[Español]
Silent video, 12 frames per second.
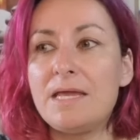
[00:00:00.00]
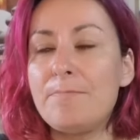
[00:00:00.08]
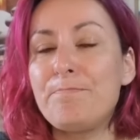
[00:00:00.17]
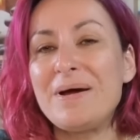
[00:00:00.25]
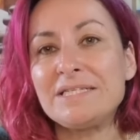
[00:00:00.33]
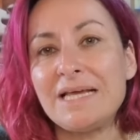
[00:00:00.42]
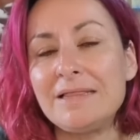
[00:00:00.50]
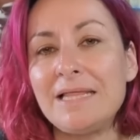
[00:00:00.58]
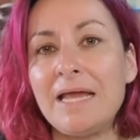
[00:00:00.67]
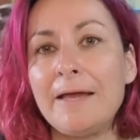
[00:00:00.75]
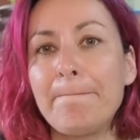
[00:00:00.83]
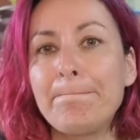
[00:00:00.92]
Y
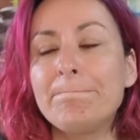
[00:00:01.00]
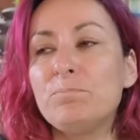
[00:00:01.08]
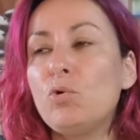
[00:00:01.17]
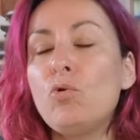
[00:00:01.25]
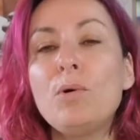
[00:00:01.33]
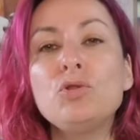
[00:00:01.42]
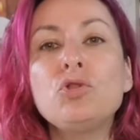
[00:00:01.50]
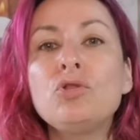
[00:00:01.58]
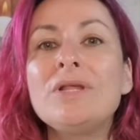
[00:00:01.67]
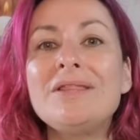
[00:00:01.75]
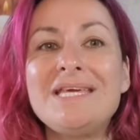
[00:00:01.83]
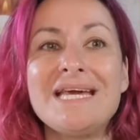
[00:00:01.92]
pásate un
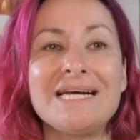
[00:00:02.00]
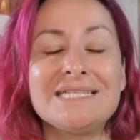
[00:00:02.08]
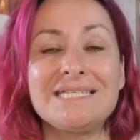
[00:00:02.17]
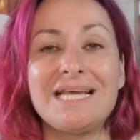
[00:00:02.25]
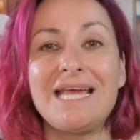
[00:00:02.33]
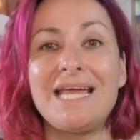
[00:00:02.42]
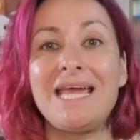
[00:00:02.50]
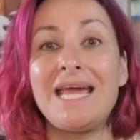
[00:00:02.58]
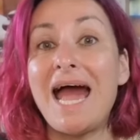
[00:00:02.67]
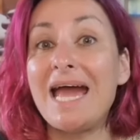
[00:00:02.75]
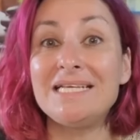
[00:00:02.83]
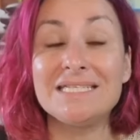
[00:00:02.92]
montón de días
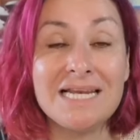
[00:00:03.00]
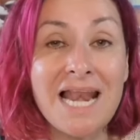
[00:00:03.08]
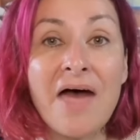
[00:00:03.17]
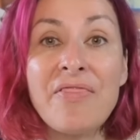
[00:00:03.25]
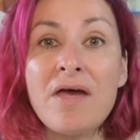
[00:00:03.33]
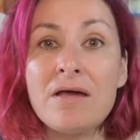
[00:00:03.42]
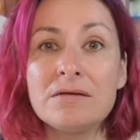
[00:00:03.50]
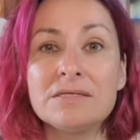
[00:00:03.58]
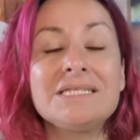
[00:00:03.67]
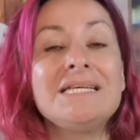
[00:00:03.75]
eh, aislada,